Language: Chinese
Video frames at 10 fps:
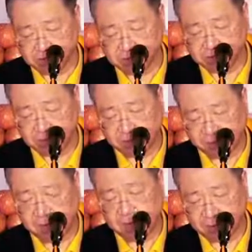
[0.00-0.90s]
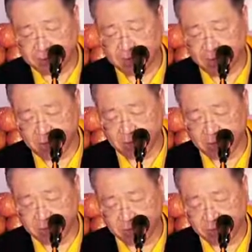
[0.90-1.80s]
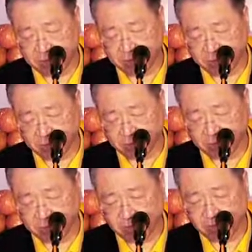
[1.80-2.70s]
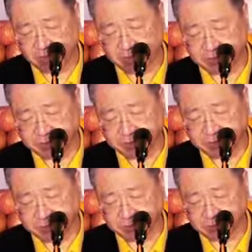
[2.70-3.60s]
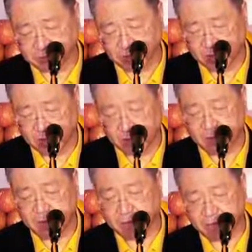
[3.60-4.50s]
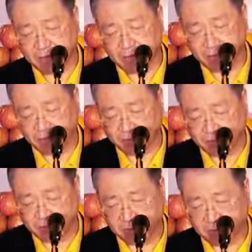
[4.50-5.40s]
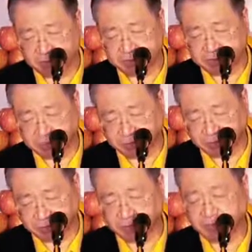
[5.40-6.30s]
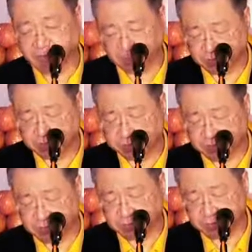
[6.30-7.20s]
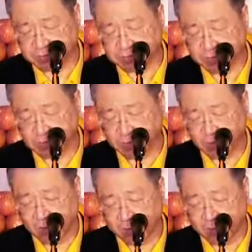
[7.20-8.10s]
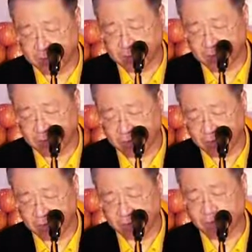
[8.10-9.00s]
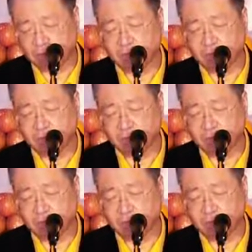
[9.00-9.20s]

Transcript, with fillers: 铂金深症。嗯。是童年是他母亲去世的时候，他只想知道是不是他的母亲。